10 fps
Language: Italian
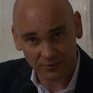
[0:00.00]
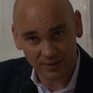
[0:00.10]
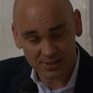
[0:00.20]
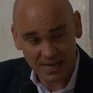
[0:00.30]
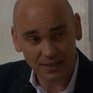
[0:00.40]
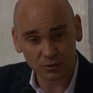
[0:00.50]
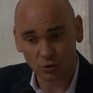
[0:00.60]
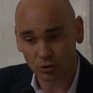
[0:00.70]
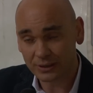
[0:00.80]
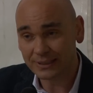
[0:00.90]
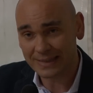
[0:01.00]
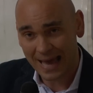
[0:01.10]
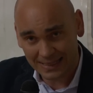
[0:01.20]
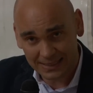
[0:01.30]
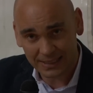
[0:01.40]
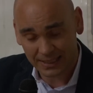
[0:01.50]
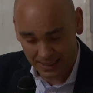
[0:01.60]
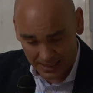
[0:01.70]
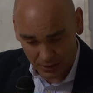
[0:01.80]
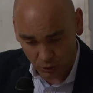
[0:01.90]
attraversando, i tagli
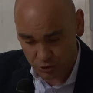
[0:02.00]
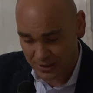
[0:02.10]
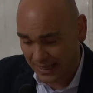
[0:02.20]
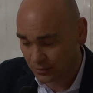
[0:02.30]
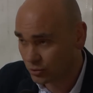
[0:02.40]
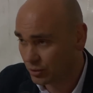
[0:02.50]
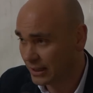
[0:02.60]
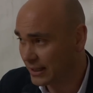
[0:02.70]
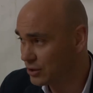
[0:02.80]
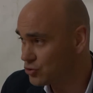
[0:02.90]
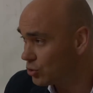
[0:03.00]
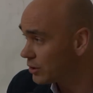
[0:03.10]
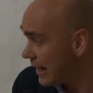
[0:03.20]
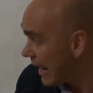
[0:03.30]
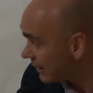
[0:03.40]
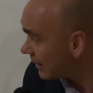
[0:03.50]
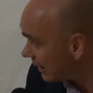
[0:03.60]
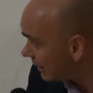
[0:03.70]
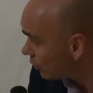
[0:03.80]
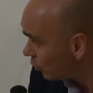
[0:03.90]
che lo Stato e la Regione
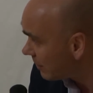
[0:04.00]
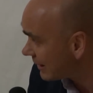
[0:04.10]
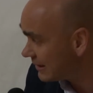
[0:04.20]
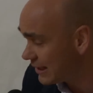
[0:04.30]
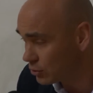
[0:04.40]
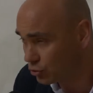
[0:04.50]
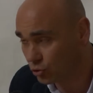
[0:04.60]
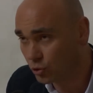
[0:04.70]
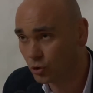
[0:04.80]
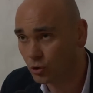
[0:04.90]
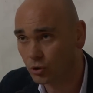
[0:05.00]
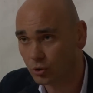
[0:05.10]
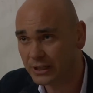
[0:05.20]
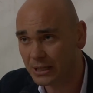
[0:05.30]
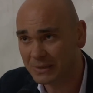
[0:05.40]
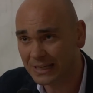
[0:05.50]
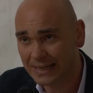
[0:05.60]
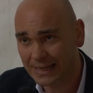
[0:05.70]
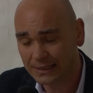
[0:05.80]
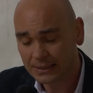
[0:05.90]
anche in Lombardia, non solo in
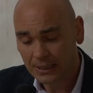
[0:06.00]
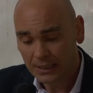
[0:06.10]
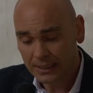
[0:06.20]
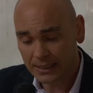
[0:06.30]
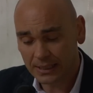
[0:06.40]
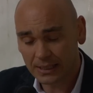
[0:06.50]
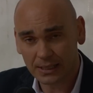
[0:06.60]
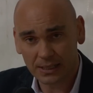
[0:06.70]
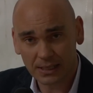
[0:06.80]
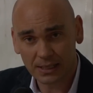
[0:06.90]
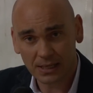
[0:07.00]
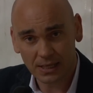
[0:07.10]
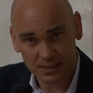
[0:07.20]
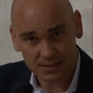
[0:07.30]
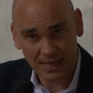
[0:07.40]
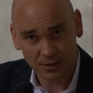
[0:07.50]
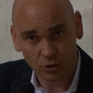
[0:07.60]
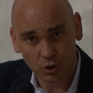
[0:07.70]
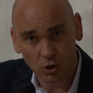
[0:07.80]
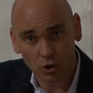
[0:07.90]
Emilia, eh,
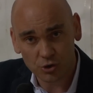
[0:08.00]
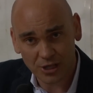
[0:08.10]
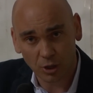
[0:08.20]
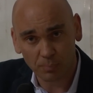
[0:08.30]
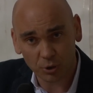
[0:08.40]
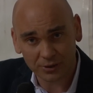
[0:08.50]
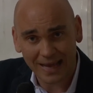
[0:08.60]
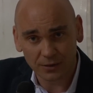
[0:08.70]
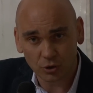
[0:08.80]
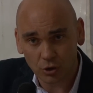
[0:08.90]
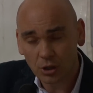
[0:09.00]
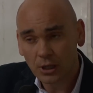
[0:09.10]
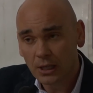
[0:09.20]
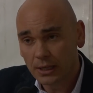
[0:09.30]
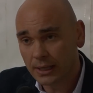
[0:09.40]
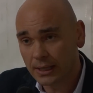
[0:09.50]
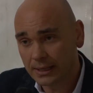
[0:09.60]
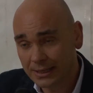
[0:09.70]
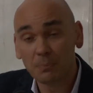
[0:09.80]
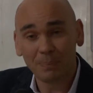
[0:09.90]
stanno, stanno portando,
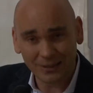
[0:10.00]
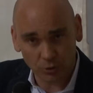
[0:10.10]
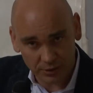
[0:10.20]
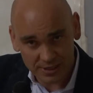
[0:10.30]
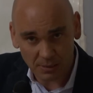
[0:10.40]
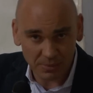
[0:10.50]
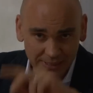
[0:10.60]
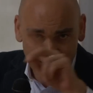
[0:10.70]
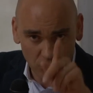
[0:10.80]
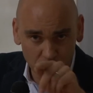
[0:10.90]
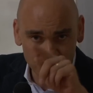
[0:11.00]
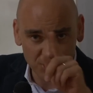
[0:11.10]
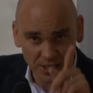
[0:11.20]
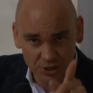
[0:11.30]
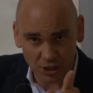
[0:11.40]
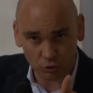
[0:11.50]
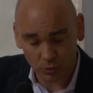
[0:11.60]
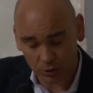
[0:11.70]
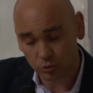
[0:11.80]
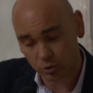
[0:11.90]
eh, il patto di stabilità come ciliegina
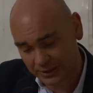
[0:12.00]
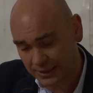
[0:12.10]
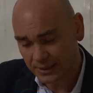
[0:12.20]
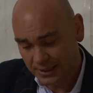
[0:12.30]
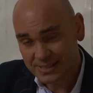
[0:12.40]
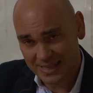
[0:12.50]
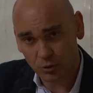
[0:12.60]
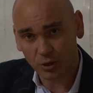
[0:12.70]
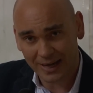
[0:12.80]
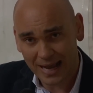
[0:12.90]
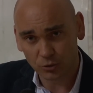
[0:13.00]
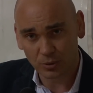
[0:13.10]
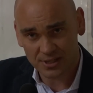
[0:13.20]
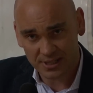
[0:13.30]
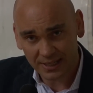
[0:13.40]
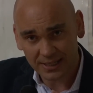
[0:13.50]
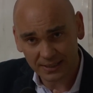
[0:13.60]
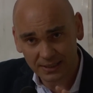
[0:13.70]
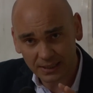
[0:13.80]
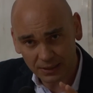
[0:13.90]
sulla torta stanno creando una
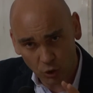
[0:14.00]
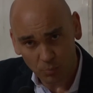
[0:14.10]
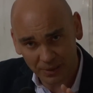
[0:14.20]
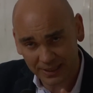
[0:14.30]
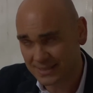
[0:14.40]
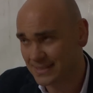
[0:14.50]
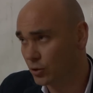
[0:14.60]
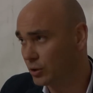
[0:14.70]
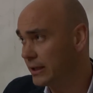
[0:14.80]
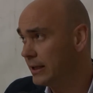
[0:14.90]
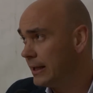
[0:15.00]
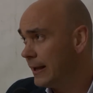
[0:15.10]
serie di complicazioni.